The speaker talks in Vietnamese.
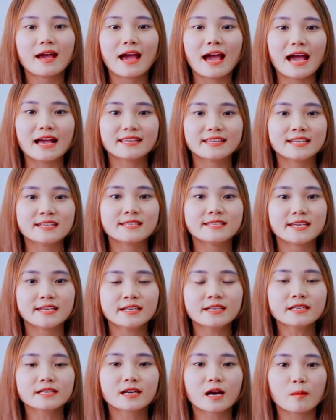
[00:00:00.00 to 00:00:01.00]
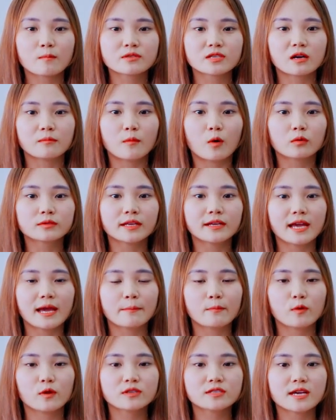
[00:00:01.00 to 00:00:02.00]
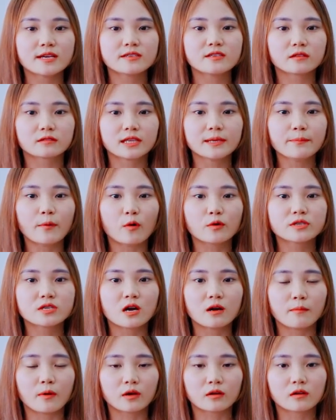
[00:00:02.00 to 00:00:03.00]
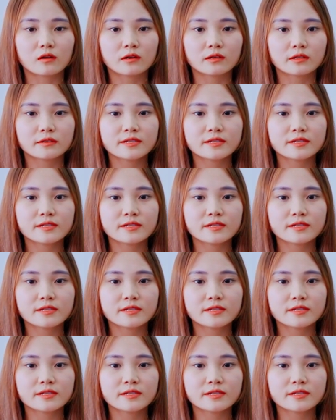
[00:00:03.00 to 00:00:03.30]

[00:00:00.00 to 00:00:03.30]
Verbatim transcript: 299 064 thì em Luyến sẽ trực tiếp hỗ trợ mọi người.